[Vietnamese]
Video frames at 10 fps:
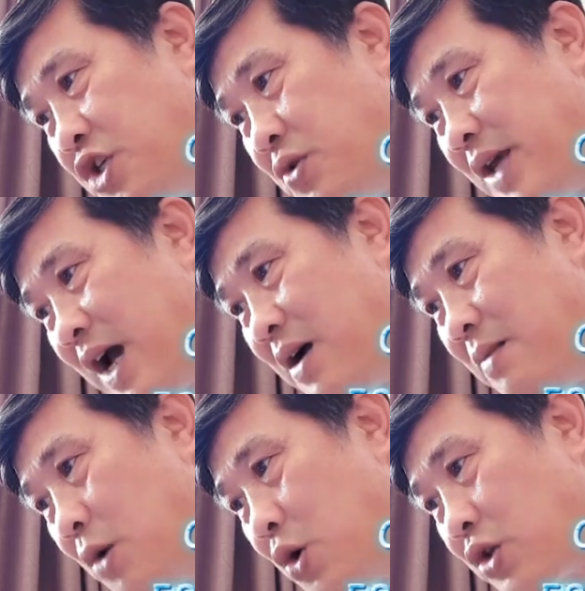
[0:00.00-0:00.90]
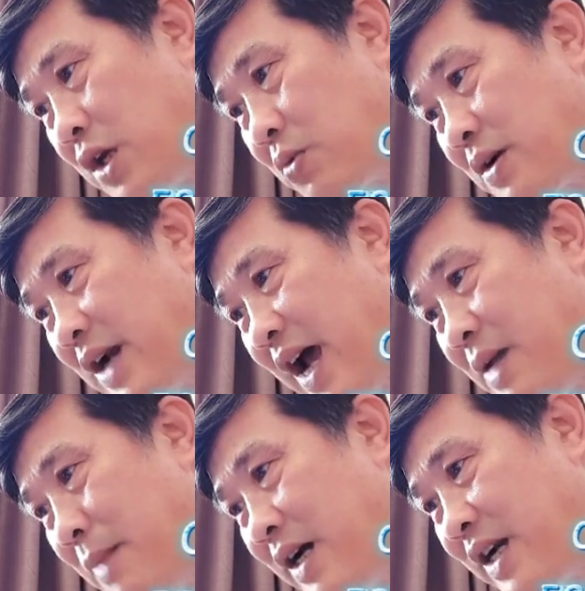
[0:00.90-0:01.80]
triệu gia bộ tộc
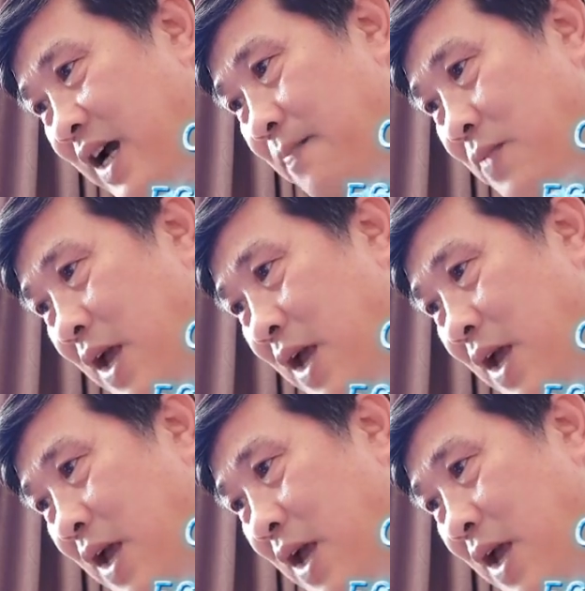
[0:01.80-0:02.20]
Đại Bằng Ra.